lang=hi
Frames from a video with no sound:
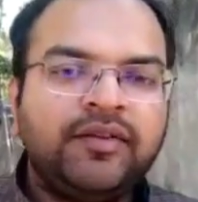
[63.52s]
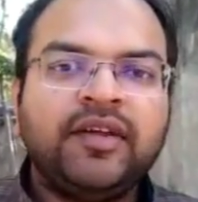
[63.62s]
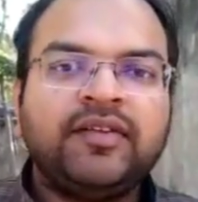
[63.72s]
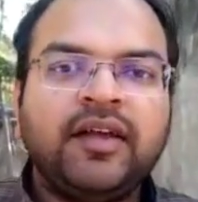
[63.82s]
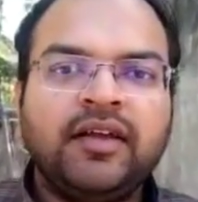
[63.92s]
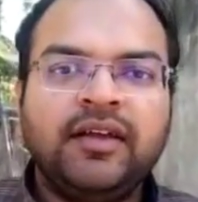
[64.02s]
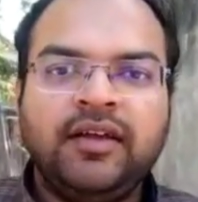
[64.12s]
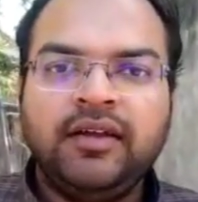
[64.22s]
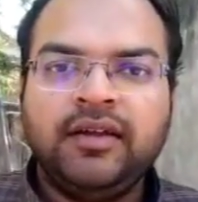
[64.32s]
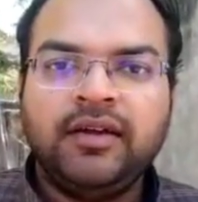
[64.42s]
जैसा कि
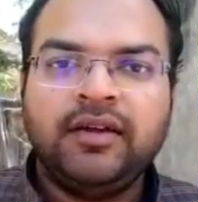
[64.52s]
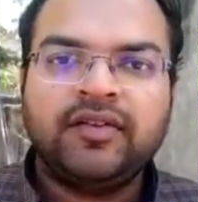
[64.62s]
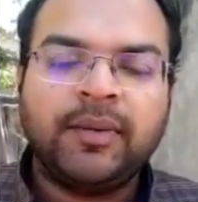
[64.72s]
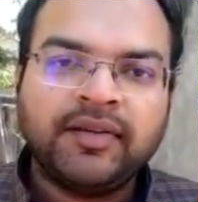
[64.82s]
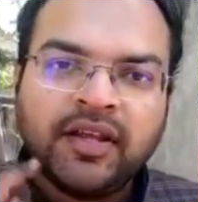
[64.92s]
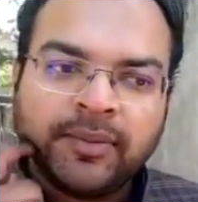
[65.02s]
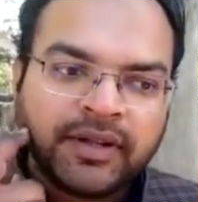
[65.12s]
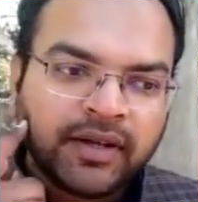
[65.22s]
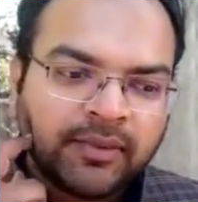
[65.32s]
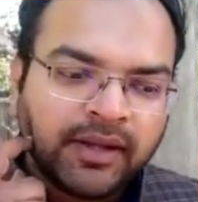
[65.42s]
समाचार
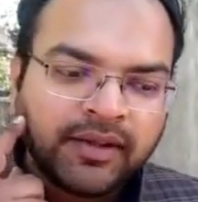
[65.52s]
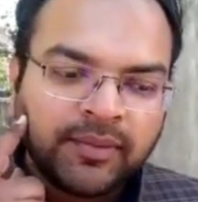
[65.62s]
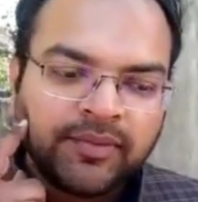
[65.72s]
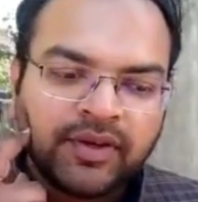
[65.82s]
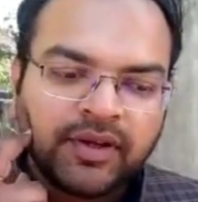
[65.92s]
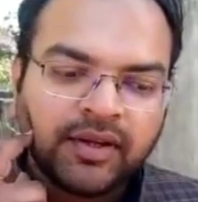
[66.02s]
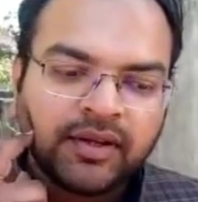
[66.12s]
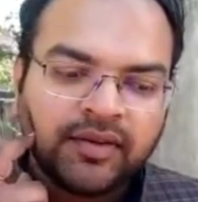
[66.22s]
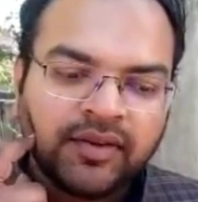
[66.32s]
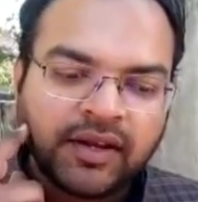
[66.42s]
पत्र के माध्यम से
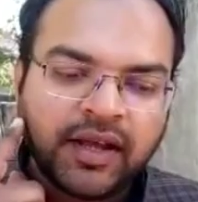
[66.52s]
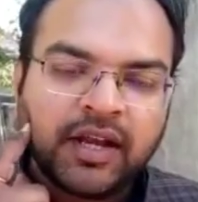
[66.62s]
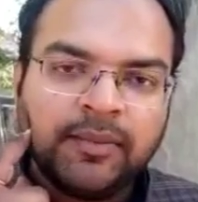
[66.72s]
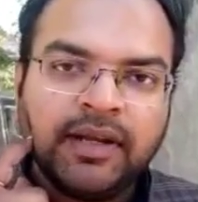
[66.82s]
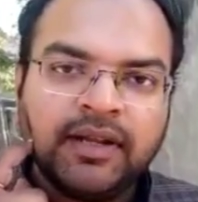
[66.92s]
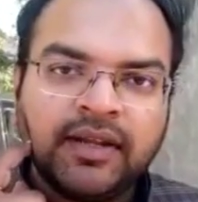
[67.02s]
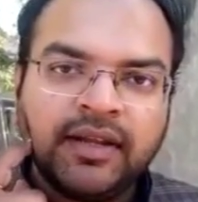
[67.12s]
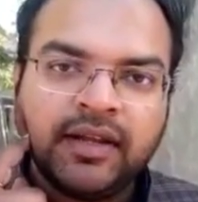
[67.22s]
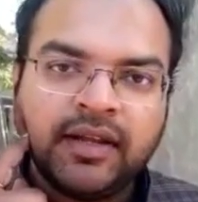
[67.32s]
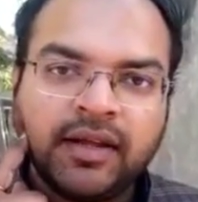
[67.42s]
जानकारी मिली थी
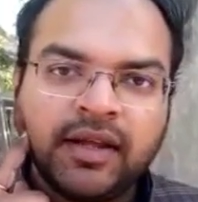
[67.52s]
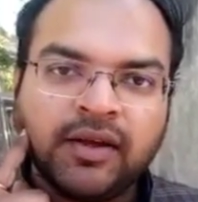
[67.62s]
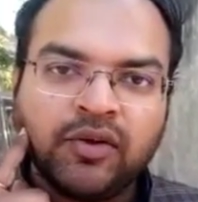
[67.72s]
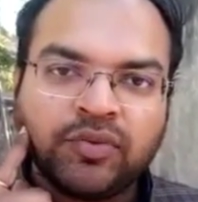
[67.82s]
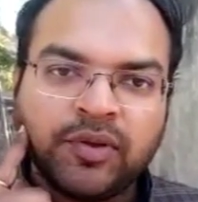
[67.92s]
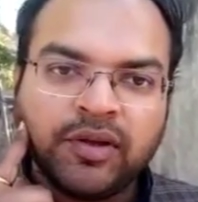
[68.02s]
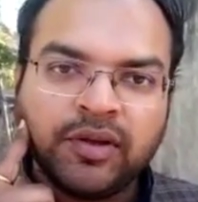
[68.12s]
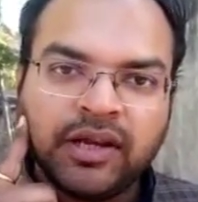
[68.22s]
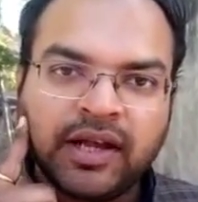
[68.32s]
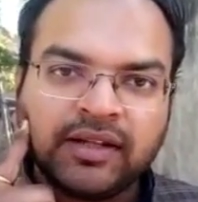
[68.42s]
कि
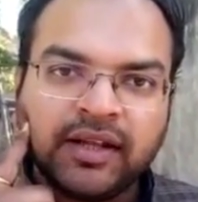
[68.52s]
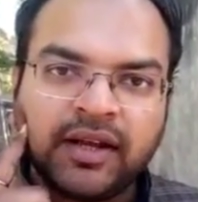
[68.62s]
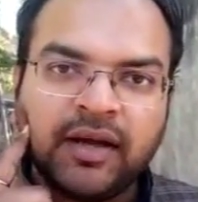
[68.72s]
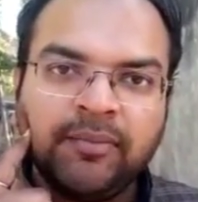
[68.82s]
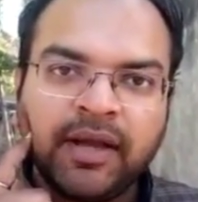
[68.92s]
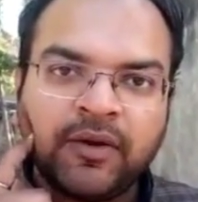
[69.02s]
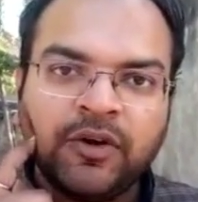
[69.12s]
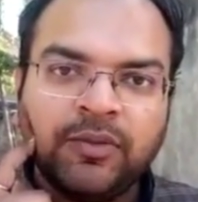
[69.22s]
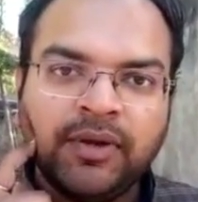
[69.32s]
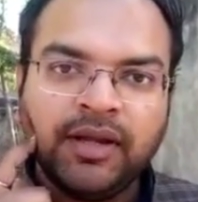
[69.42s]
उसमें लिखा था ग्राम
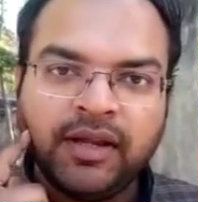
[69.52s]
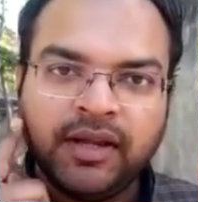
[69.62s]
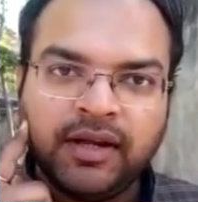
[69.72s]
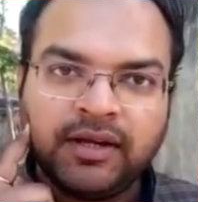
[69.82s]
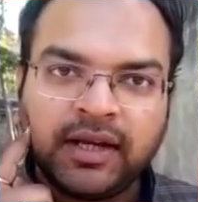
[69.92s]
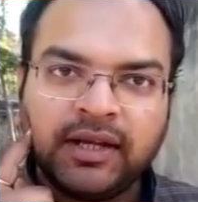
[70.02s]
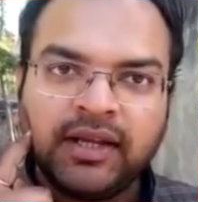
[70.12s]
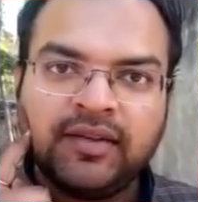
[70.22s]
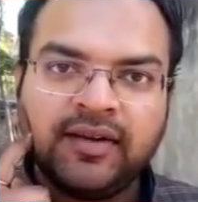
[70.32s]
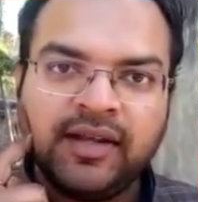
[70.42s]
बहरोल में
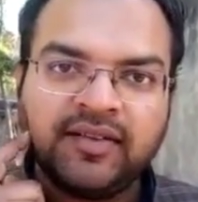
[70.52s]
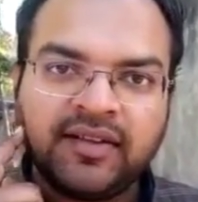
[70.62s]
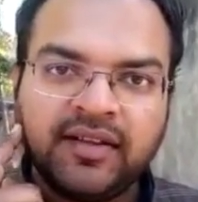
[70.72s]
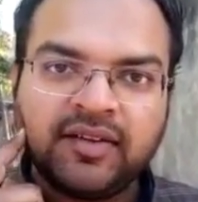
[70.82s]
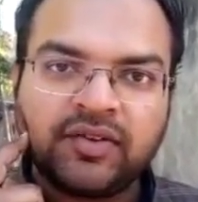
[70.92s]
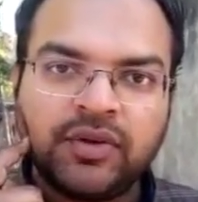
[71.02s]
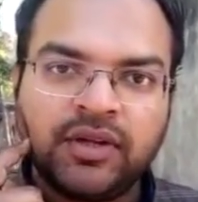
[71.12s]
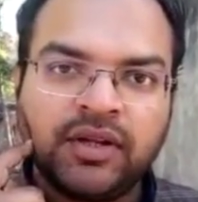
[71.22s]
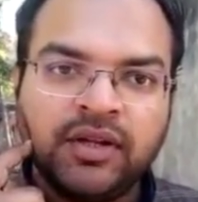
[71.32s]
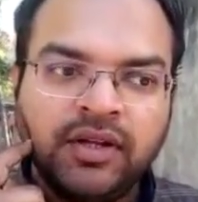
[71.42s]
टंकी की सीढ़ियाँ क्षतिग्रस्त हुई
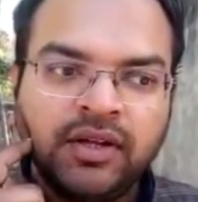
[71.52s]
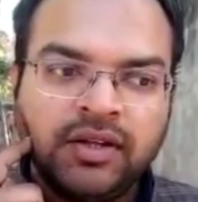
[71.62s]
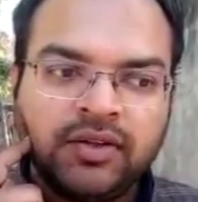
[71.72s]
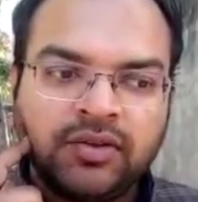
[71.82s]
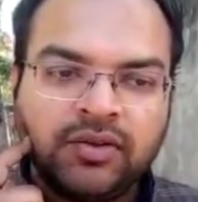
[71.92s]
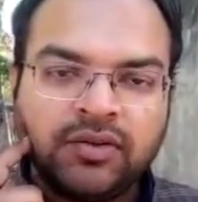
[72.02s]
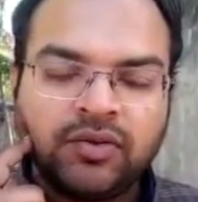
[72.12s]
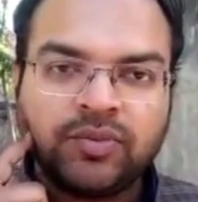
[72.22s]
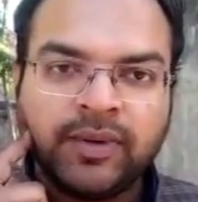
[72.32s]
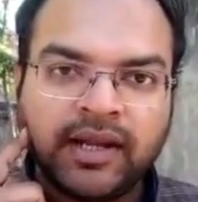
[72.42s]
हैं अच्छा
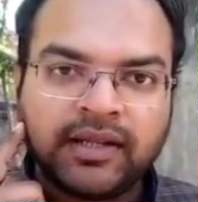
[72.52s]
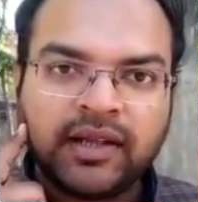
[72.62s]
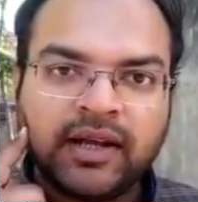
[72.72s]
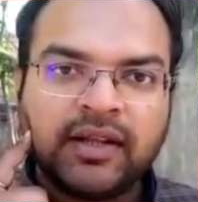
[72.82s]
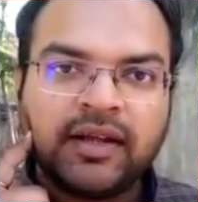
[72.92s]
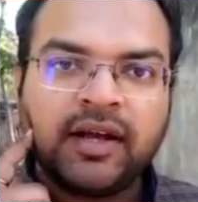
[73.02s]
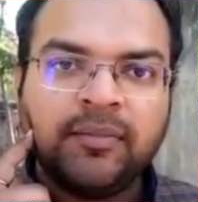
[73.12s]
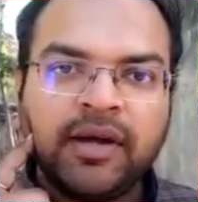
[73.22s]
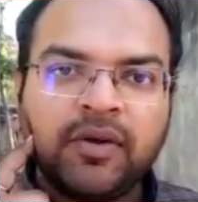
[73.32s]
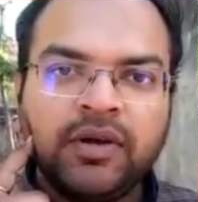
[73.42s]
तो उसमें गलत लिखा था
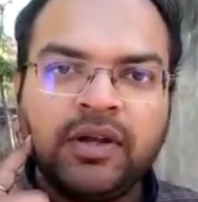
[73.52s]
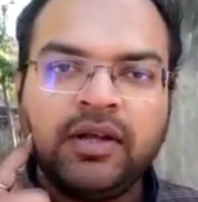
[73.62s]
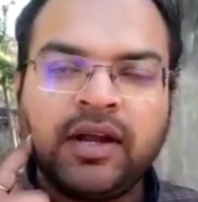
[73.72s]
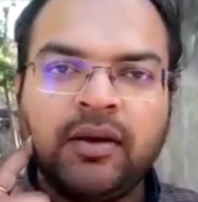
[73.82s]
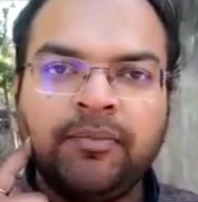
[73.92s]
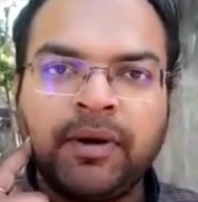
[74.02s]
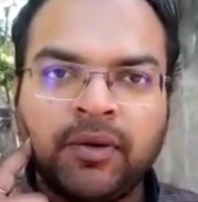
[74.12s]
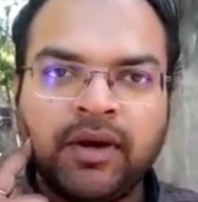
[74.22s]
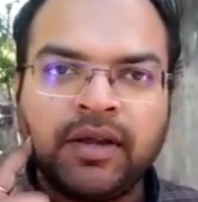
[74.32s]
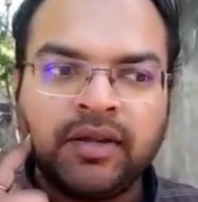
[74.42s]
ग्राम बहरोल नहीं ग्राम
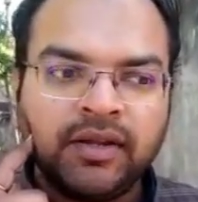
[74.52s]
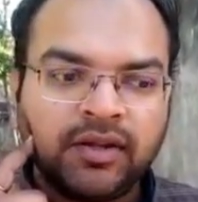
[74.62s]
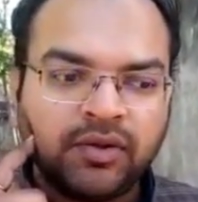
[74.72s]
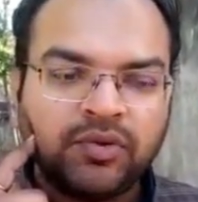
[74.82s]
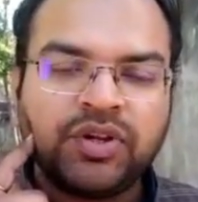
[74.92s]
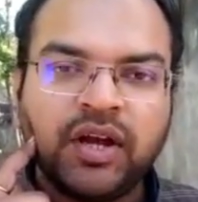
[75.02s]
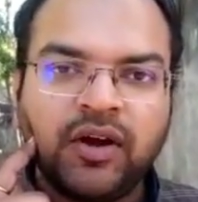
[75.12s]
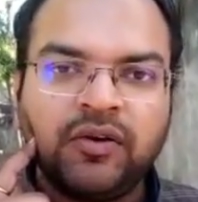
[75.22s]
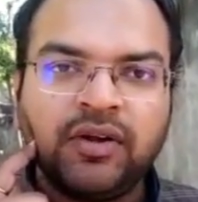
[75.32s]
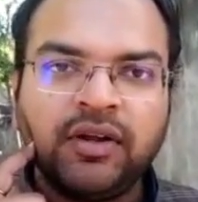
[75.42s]
पड़वार दूसरा
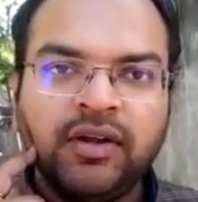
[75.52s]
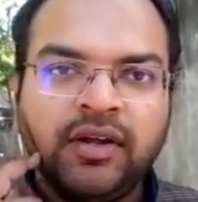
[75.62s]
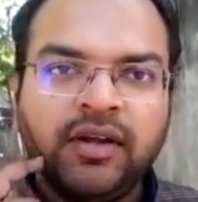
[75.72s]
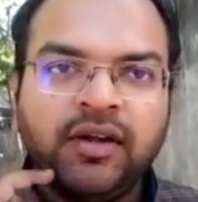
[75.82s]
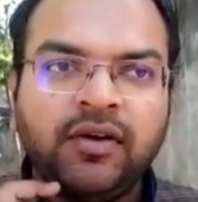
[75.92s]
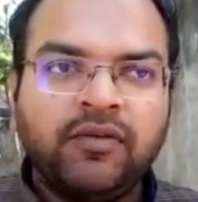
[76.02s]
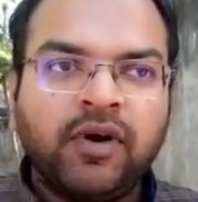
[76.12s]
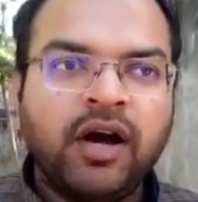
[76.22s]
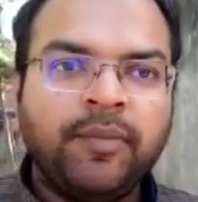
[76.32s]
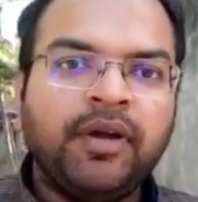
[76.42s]
गांव है जी
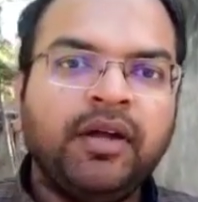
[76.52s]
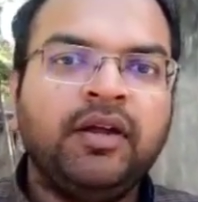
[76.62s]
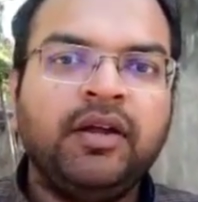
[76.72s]
वहाँ पे